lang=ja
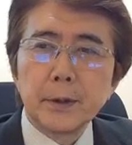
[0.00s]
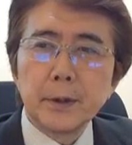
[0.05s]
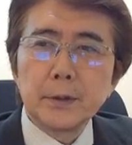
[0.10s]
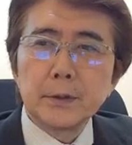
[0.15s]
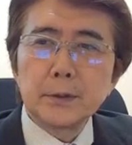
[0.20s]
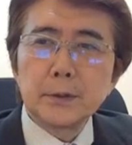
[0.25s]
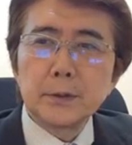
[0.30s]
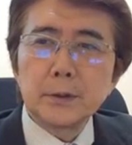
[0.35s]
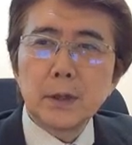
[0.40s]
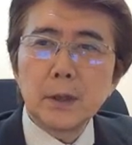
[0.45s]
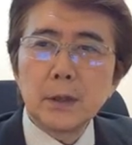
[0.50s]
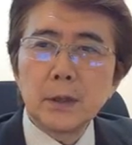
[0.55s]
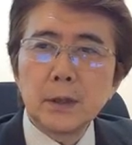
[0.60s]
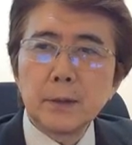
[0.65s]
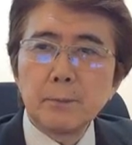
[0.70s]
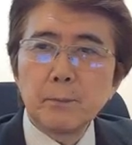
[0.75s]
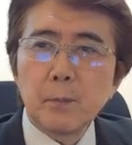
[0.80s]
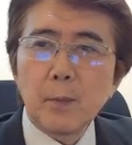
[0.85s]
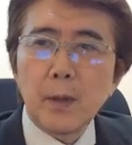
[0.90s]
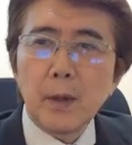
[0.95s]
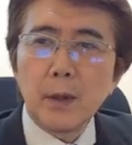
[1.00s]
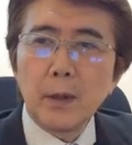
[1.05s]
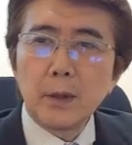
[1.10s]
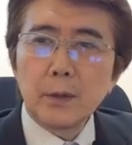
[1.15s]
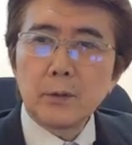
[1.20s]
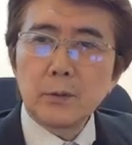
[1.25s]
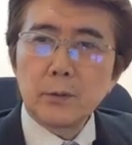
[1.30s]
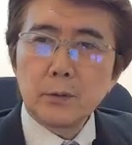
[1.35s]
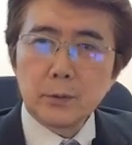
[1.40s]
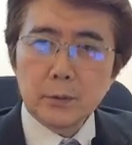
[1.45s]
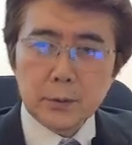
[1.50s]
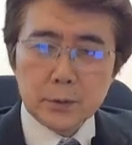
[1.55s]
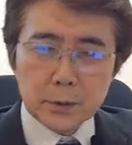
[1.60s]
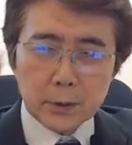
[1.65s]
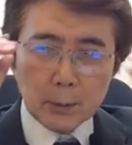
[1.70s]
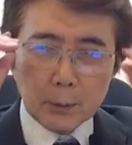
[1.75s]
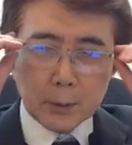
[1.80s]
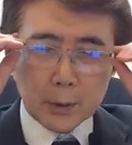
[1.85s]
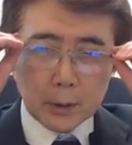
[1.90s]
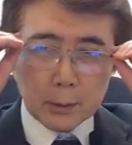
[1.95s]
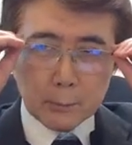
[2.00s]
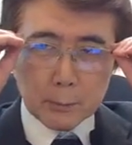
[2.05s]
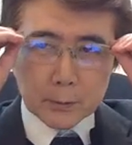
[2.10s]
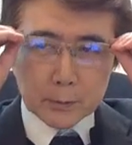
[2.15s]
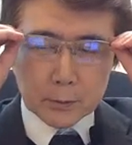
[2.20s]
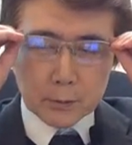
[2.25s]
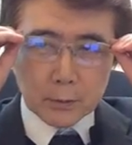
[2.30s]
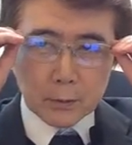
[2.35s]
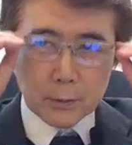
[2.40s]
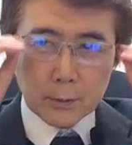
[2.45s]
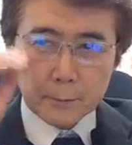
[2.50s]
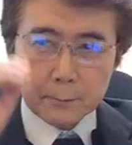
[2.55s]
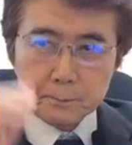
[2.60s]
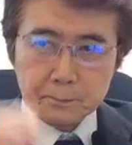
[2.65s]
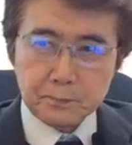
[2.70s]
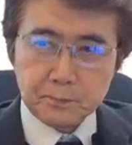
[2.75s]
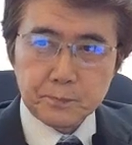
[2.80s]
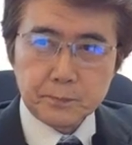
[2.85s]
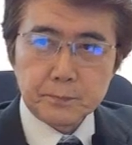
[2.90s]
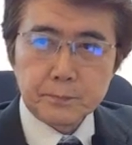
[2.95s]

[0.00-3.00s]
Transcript: で実際に、調べてみますと、